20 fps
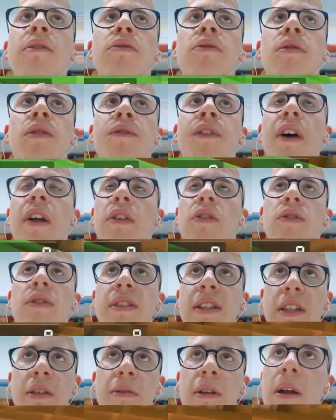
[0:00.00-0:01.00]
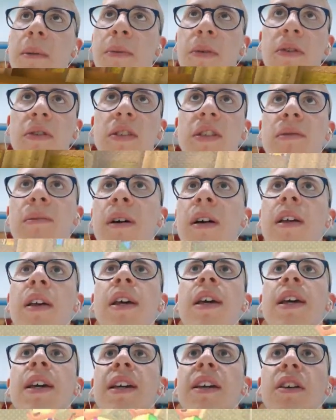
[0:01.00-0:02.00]
tutto fatto settimana prossima
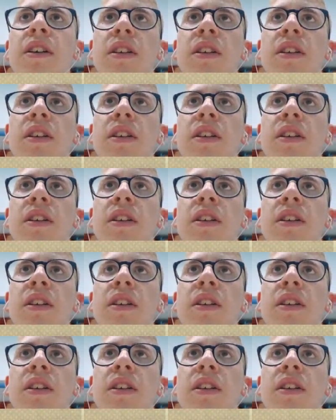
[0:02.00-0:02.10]
io